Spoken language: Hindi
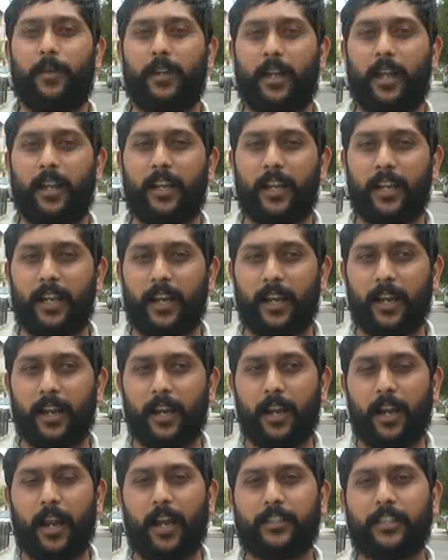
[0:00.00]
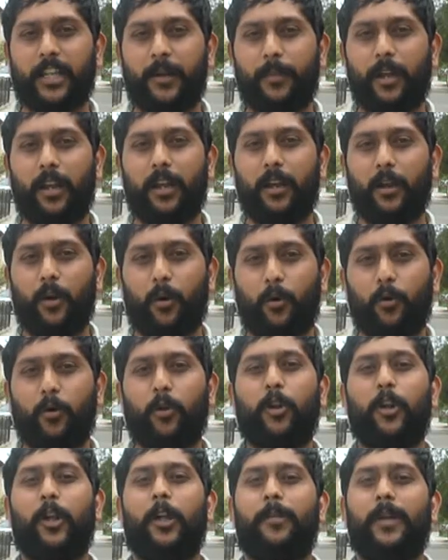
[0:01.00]
में ना ले ले ऐसे में
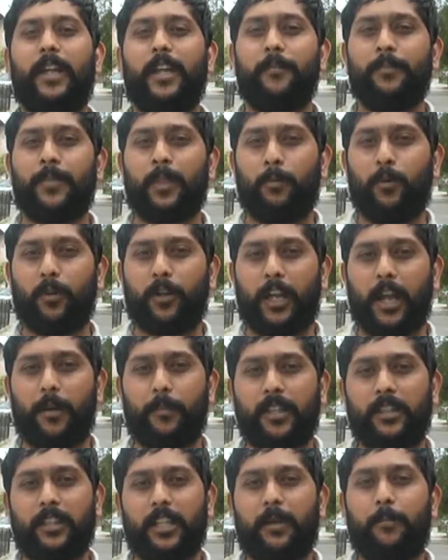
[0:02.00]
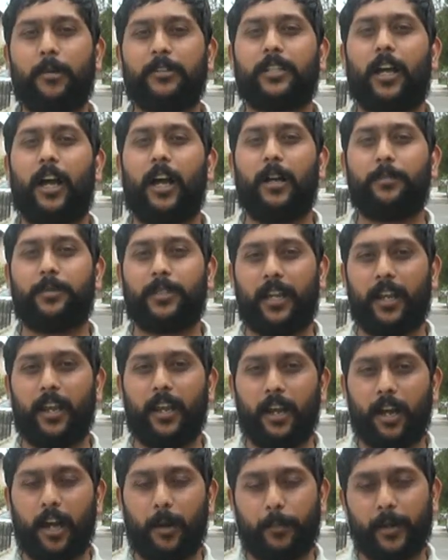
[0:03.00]
उन्होंने भी मुख्यमंत्री में साहब से
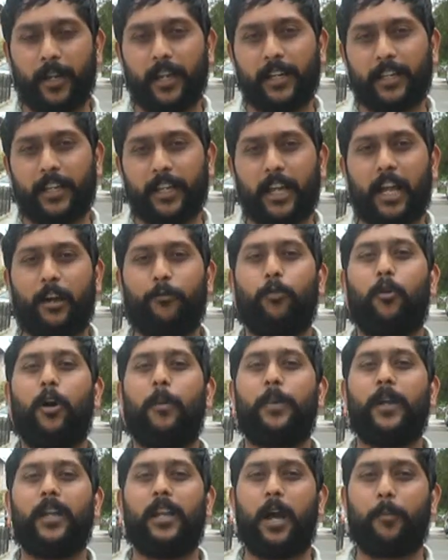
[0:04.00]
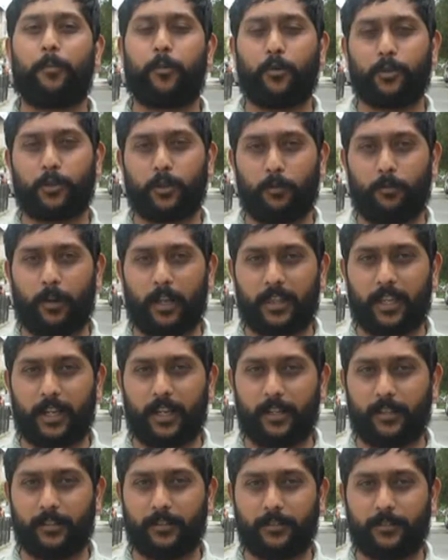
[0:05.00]
अपील की है वो अपील आपको सुनवाते
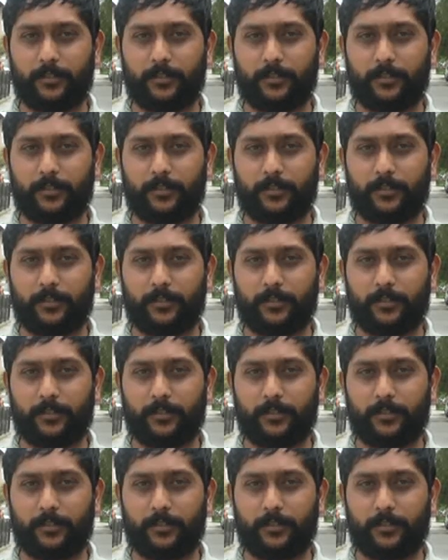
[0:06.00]
हैं